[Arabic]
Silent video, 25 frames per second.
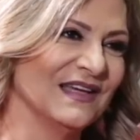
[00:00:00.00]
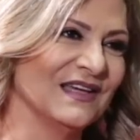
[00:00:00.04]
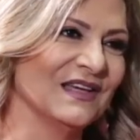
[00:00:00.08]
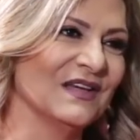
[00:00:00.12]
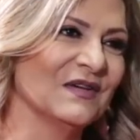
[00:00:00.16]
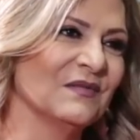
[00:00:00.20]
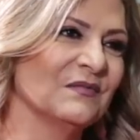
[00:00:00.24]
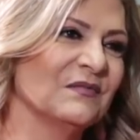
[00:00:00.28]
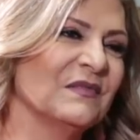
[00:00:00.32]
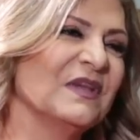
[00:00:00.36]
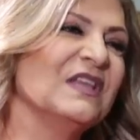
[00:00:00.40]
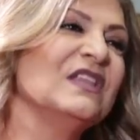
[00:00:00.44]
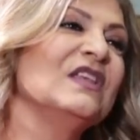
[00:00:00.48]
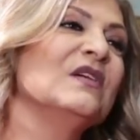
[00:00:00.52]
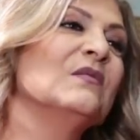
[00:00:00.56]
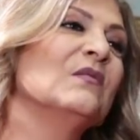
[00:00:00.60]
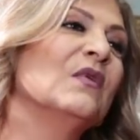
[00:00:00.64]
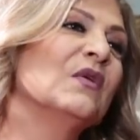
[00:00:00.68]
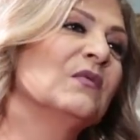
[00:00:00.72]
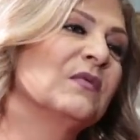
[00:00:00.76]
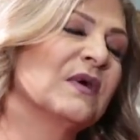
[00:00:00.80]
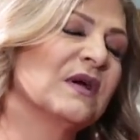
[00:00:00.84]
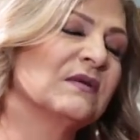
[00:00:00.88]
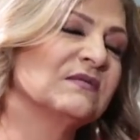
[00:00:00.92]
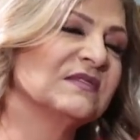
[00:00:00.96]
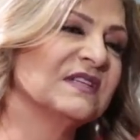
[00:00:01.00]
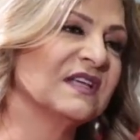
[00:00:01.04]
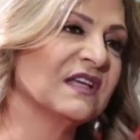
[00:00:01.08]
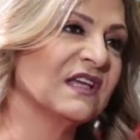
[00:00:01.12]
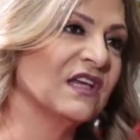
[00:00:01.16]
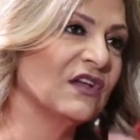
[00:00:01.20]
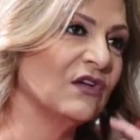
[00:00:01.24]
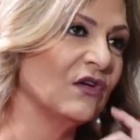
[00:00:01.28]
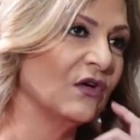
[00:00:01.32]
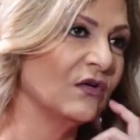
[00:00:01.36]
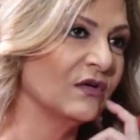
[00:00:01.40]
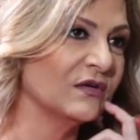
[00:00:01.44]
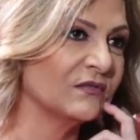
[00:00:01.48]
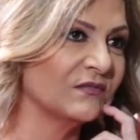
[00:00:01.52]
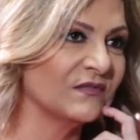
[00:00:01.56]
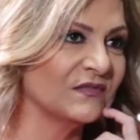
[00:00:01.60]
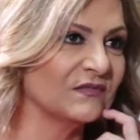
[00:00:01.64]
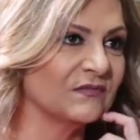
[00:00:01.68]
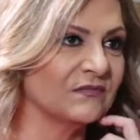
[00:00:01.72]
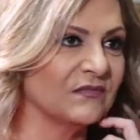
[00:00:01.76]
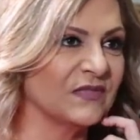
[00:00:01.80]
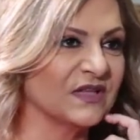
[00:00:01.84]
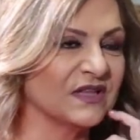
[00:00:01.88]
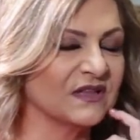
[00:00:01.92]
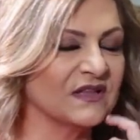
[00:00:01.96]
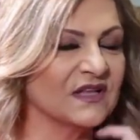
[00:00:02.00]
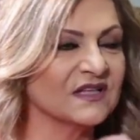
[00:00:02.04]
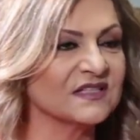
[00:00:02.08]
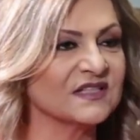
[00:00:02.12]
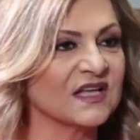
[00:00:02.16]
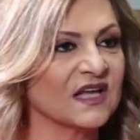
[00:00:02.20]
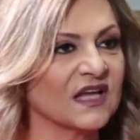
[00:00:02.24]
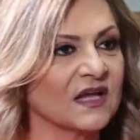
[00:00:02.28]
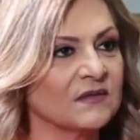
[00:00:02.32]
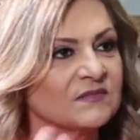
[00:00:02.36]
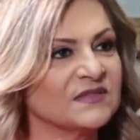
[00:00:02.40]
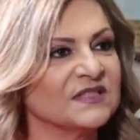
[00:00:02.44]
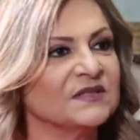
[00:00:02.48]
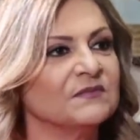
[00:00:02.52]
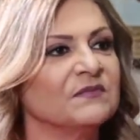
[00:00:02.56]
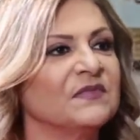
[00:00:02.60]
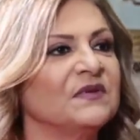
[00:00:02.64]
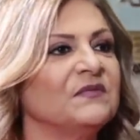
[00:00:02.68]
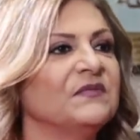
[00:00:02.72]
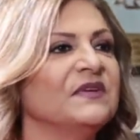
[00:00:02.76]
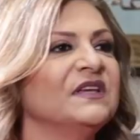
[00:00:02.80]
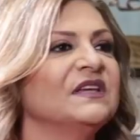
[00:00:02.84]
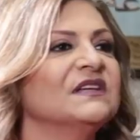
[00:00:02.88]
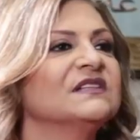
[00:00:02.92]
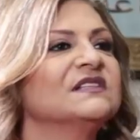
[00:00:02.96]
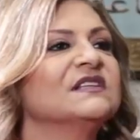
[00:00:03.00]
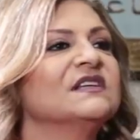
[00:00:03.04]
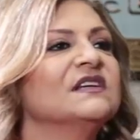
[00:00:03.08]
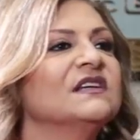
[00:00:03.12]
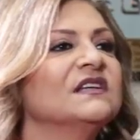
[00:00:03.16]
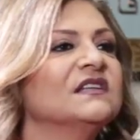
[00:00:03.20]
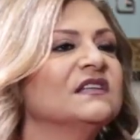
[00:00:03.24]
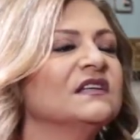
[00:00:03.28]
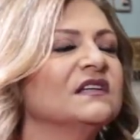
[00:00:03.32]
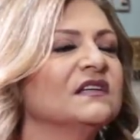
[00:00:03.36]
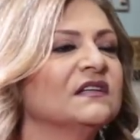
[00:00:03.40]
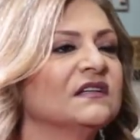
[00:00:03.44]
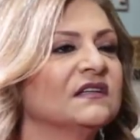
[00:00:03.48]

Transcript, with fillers: اي مينيموم 5 كيلو بتنصح 50% زياده